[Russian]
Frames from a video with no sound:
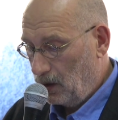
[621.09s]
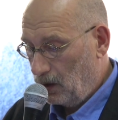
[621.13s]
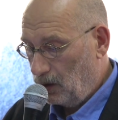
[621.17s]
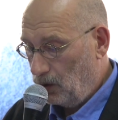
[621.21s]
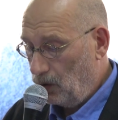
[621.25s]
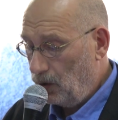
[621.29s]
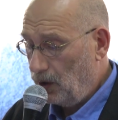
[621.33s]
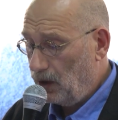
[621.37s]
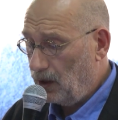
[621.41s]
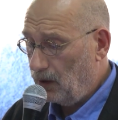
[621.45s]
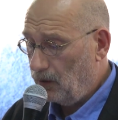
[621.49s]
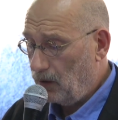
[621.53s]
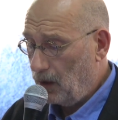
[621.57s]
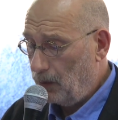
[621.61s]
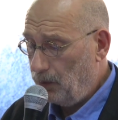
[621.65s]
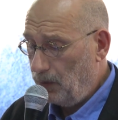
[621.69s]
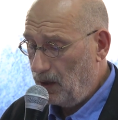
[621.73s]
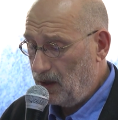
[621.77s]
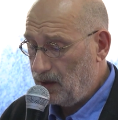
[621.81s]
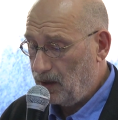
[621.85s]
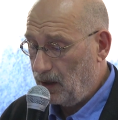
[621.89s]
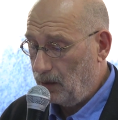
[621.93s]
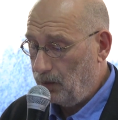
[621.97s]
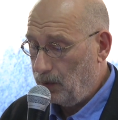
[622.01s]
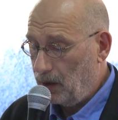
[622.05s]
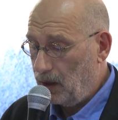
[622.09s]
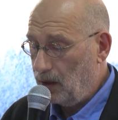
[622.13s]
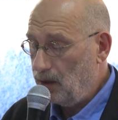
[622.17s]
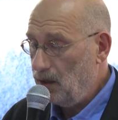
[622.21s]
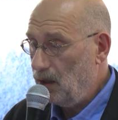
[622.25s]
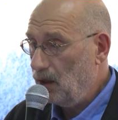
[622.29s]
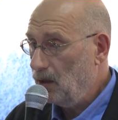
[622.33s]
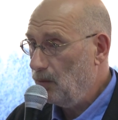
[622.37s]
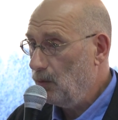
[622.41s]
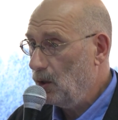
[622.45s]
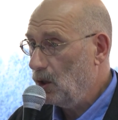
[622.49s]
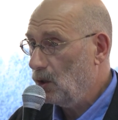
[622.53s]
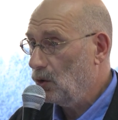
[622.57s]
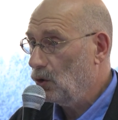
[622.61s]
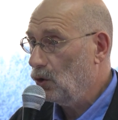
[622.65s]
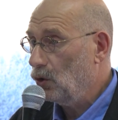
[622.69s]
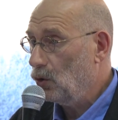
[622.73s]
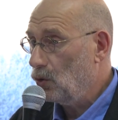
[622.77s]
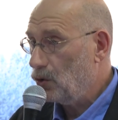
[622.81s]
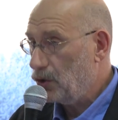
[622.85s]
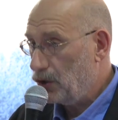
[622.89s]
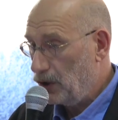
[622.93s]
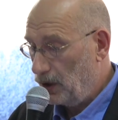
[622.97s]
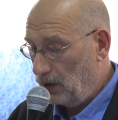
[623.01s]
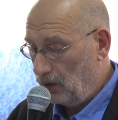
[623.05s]
Но и к европейской парадигме
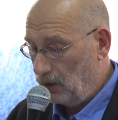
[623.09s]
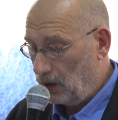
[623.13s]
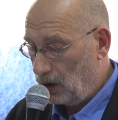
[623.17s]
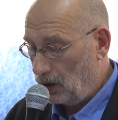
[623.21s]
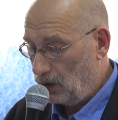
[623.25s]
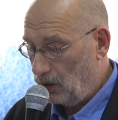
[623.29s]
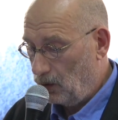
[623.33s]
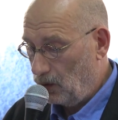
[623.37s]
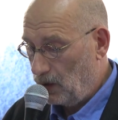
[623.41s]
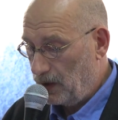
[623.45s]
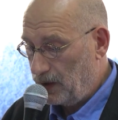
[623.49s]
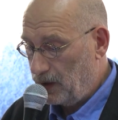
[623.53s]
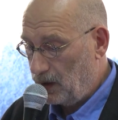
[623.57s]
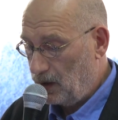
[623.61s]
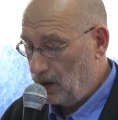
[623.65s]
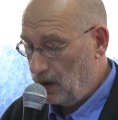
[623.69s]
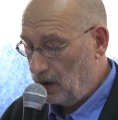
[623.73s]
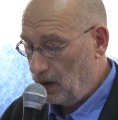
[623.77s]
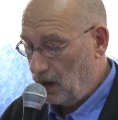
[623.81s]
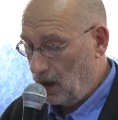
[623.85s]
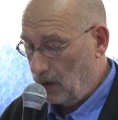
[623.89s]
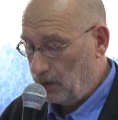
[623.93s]
тоже не вернулась,